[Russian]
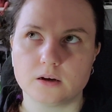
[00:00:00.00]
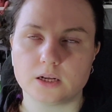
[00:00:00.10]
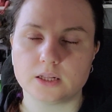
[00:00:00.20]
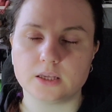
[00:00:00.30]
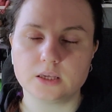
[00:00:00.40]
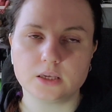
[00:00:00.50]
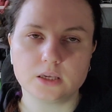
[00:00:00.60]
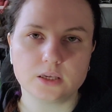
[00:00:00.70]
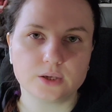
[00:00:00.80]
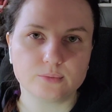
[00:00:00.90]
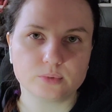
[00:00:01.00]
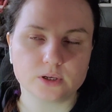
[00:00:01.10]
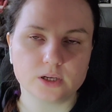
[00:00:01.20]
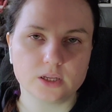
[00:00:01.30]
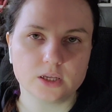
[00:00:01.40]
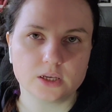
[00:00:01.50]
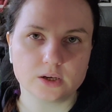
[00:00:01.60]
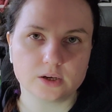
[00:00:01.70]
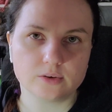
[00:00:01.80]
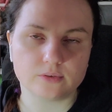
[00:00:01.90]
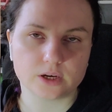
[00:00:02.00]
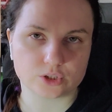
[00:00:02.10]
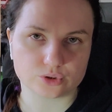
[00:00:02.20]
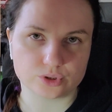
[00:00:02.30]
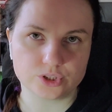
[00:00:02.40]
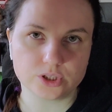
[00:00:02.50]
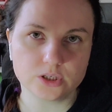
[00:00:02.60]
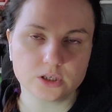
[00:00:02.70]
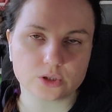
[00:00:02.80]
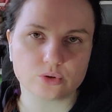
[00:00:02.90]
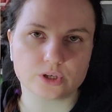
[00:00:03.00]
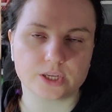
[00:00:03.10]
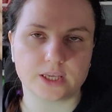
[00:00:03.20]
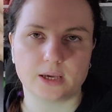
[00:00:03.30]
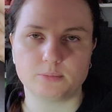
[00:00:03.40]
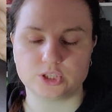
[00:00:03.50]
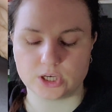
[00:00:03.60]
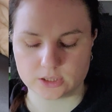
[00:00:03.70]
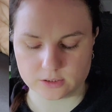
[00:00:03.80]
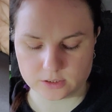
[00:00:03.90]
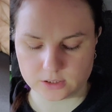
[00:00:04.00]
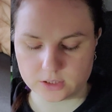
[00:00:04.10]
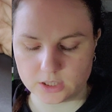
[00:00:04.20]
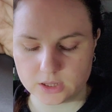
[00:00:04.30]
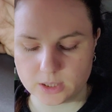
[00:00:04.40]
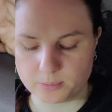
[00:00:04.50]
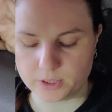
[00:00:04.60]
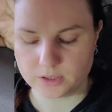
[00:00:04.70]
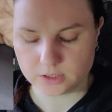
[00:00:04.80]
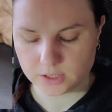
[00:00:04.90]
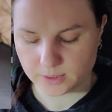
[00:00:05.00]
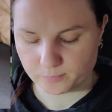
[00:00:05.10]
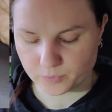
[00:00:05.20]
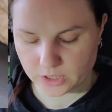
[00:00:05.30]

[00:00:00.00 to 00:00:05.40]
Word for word: они были в горшочках, которые я печатала на 3D принтере.